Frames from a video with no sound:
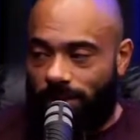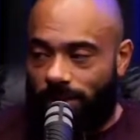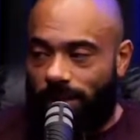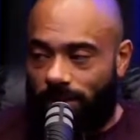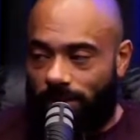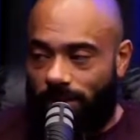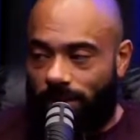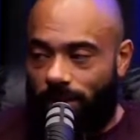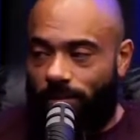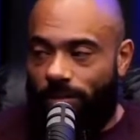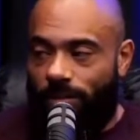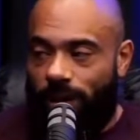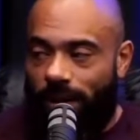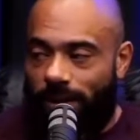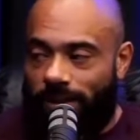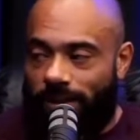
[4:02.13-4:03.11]
Então,
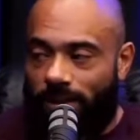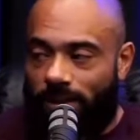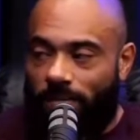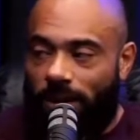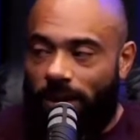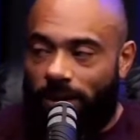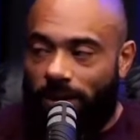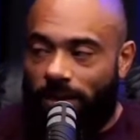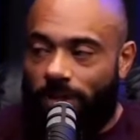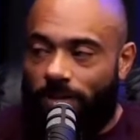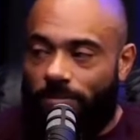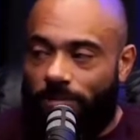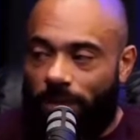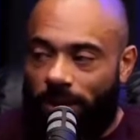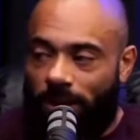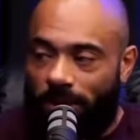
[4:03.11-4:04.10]
essa margem de
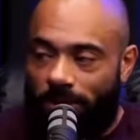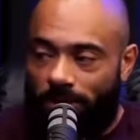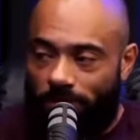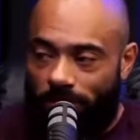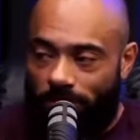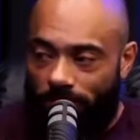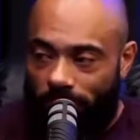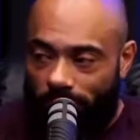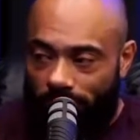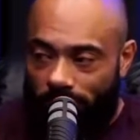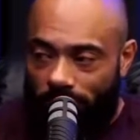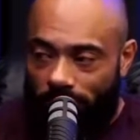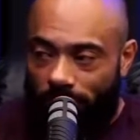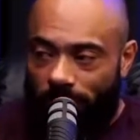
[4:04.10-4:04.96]
peso uhum.